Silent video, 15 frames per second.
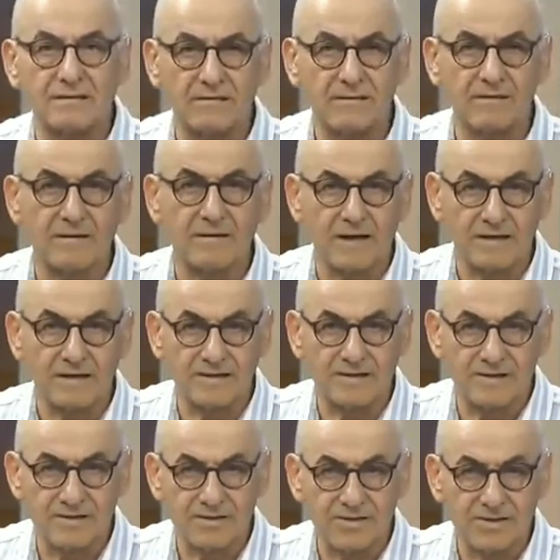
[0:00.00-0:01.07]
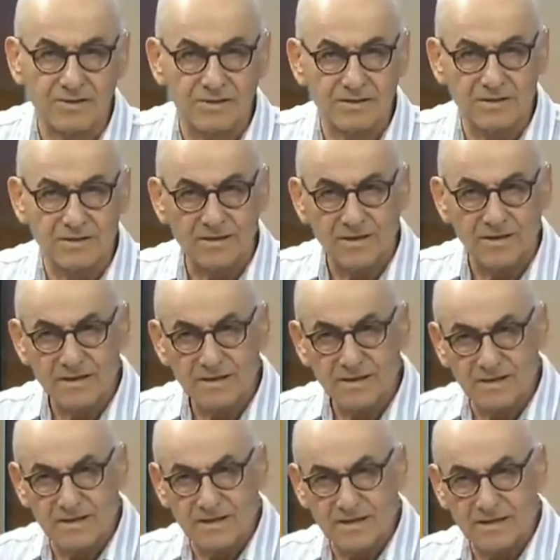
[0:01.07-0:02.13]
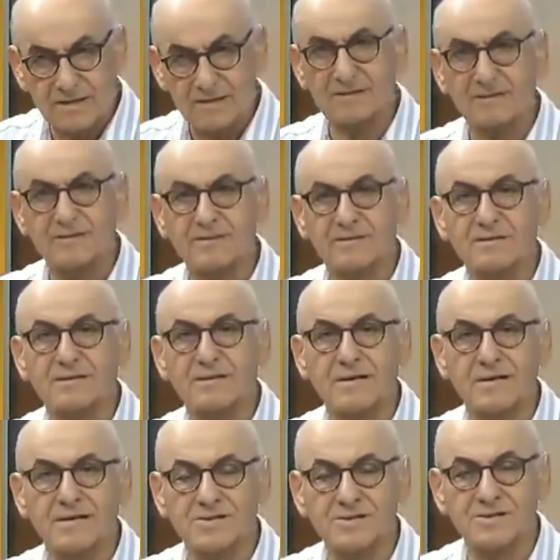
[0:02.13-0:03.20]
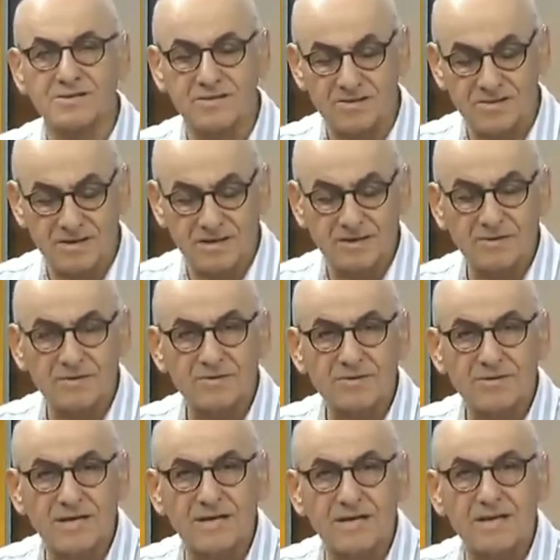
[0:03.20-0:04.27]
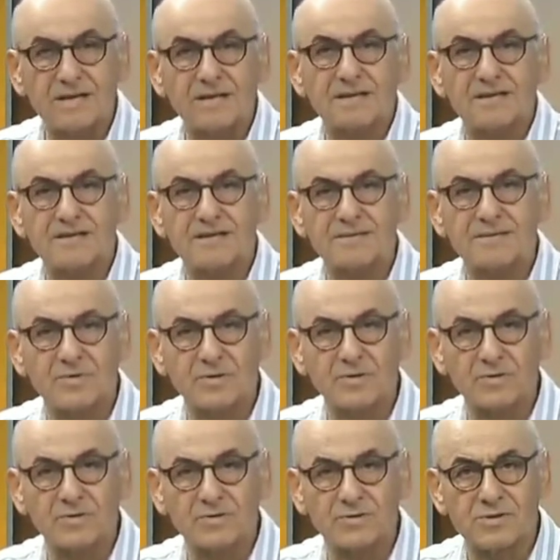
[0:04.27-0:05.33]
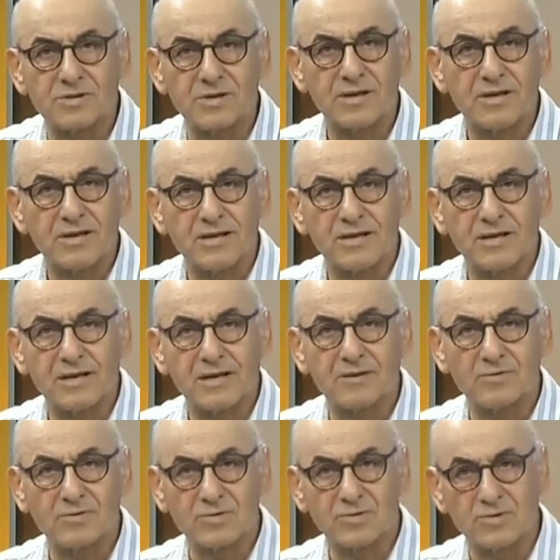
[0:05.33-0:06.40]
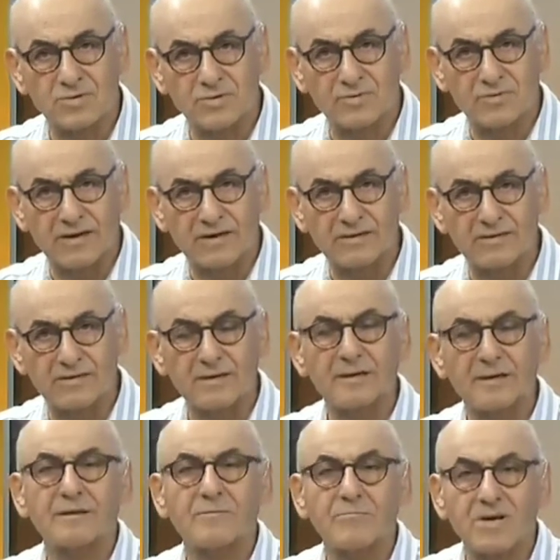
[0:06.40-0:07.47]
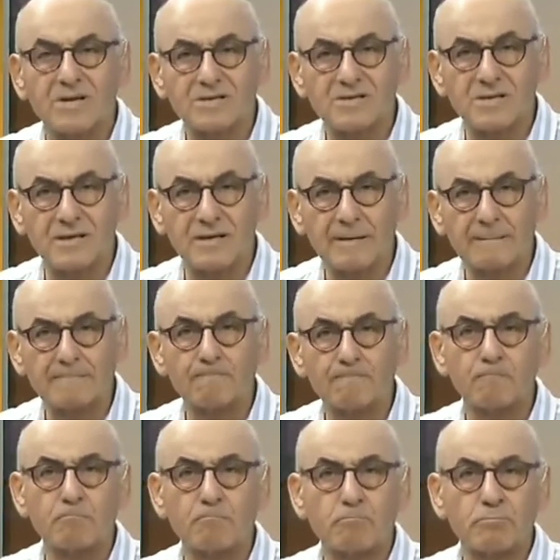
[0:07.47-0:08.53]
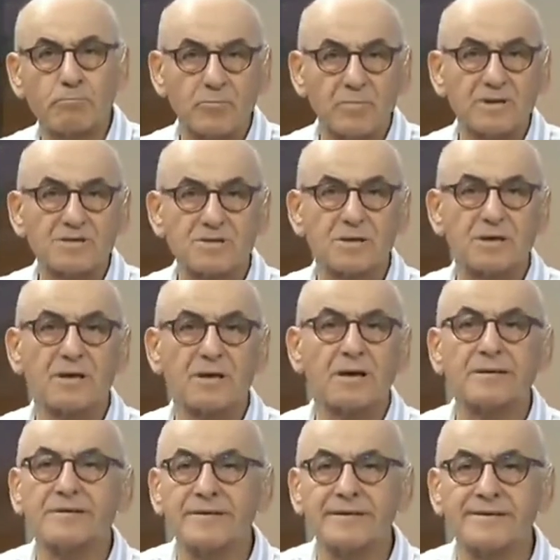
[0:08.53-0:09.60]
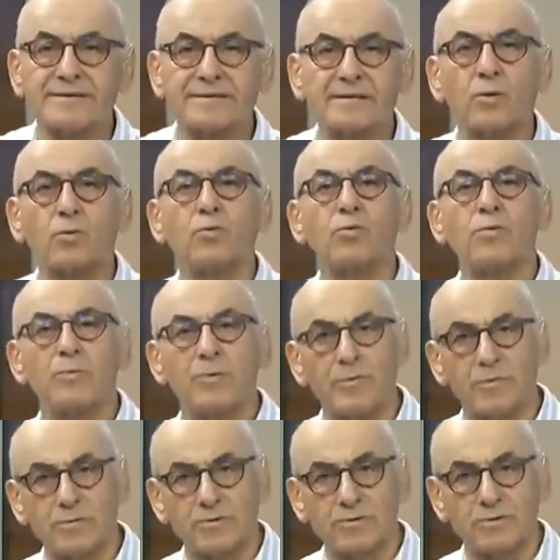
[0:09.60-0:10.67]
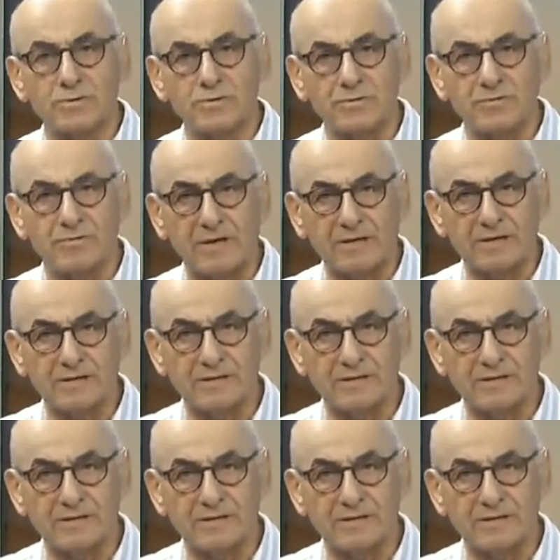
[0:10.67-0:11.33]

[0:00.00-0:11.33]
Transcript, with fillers: herkese açık değil. Direkt karşılığı çağırıyoruz, elden teslim ediyoruz. İhale özgürlüğü var. Başka başka anayasaya uymama özgürlüğü var.